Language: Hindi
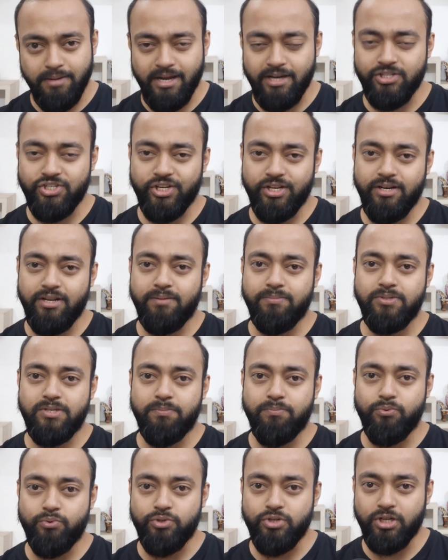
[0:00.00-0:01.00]
महाशय ने
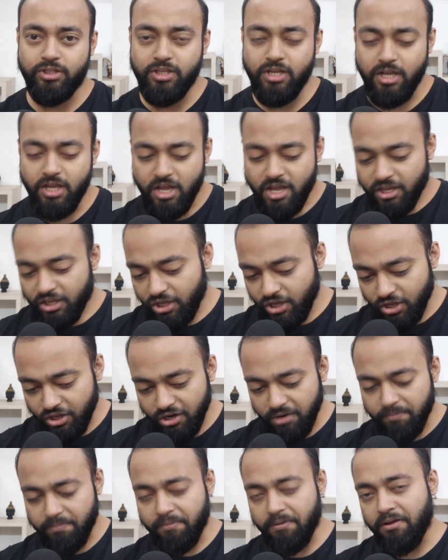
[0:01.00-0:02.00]
हमसे पूछा था कि
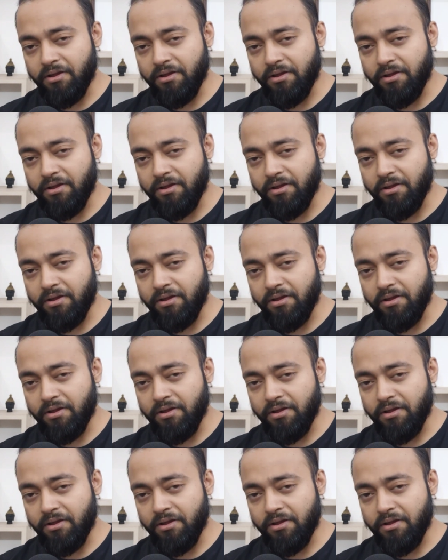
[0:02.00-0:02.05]
अरे